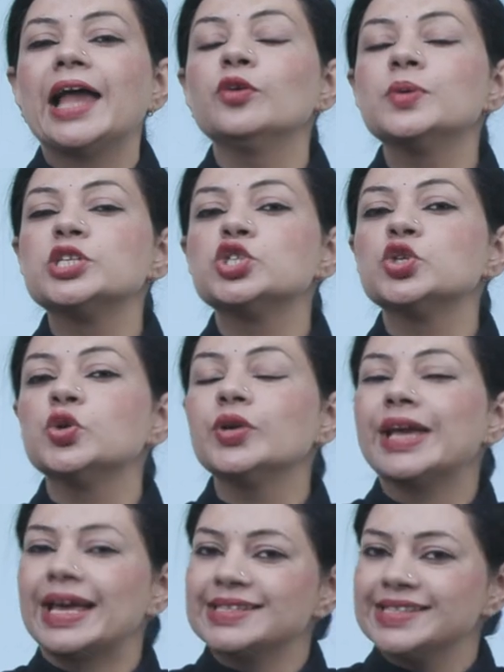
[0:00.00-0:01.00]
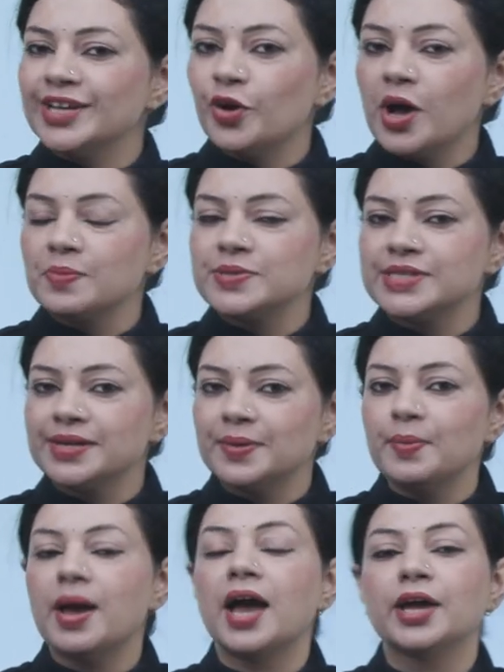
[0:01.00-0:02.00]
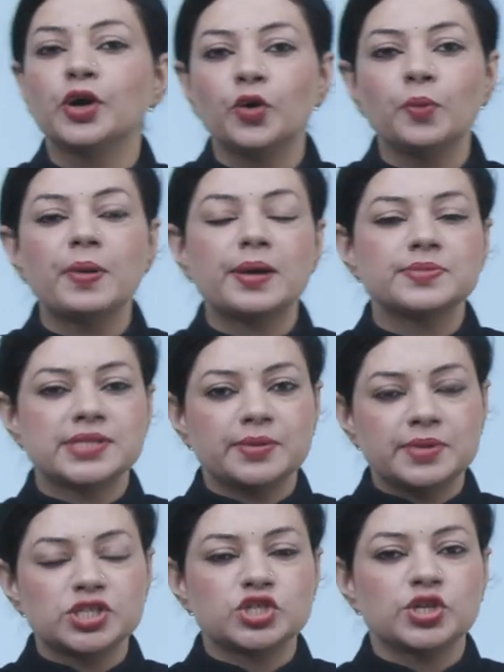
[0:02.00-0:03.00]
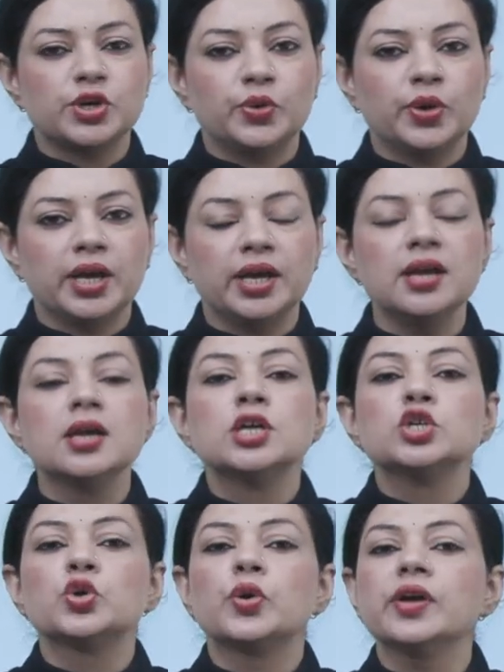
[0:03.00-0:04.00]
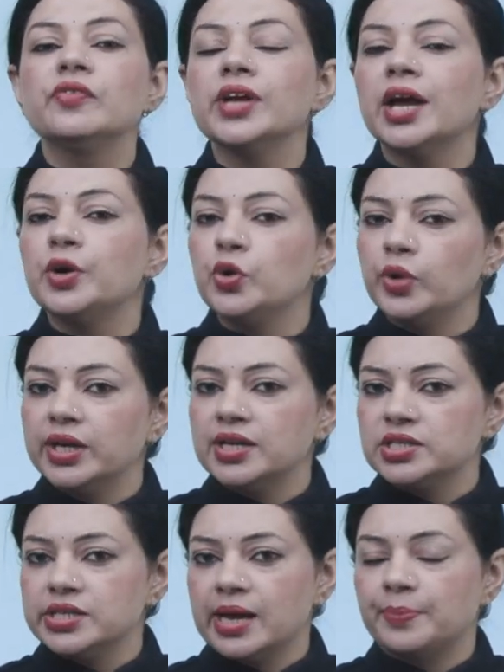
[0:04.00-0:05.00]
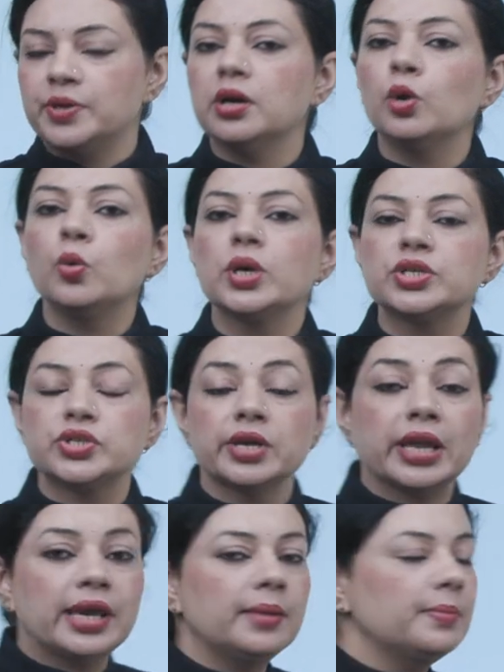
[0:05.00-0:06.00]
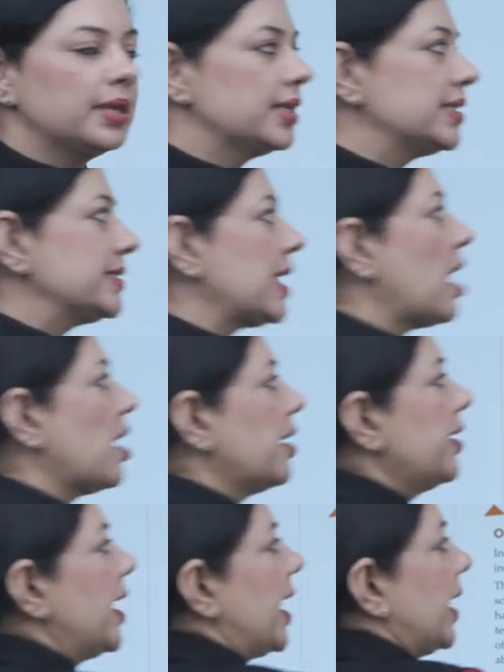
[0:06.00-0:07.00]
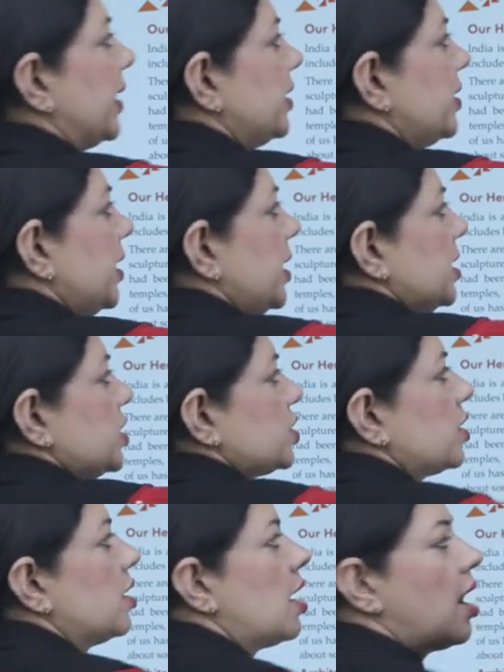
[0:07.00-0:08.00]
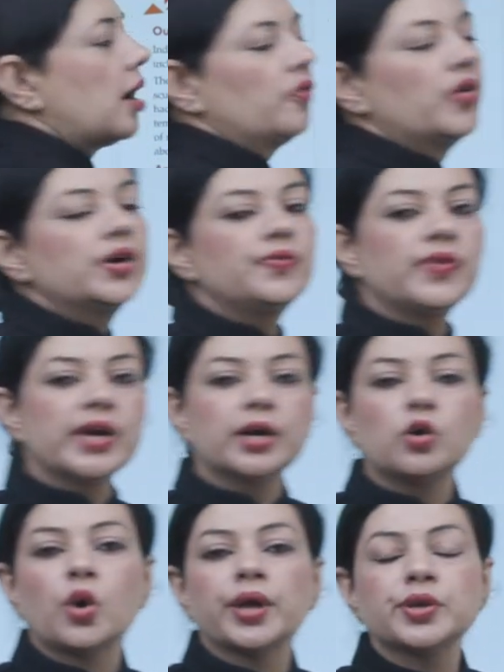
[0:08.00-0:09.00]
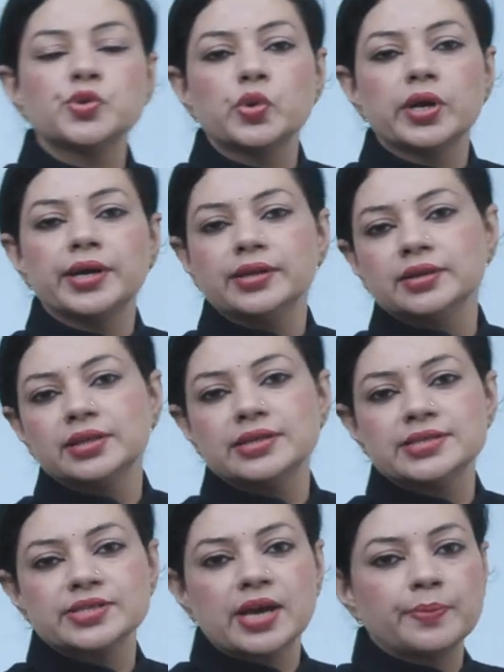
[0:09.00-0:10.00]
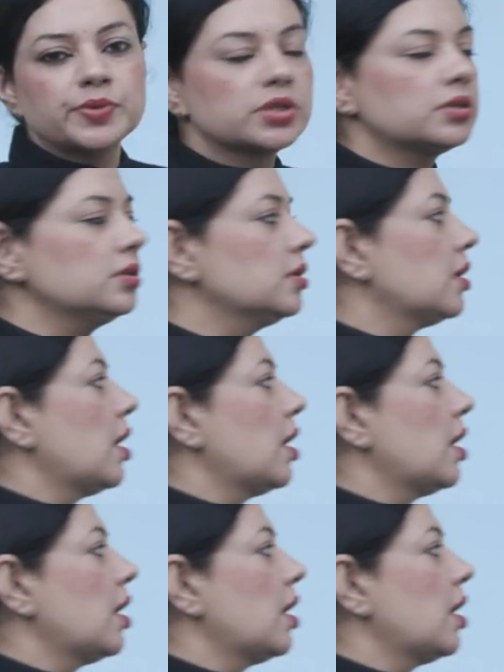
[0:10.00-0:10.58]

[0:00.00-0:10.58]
हेलो बच्चों कैसे हो आप सब आई होप आप सब अच्छे होंगे टुडे वी आर डूइंग अ चैप्टर विच नेम इज आर हेरिटेज व्हाट वी आर गोइंग टू रीड इन दिस चैप्टर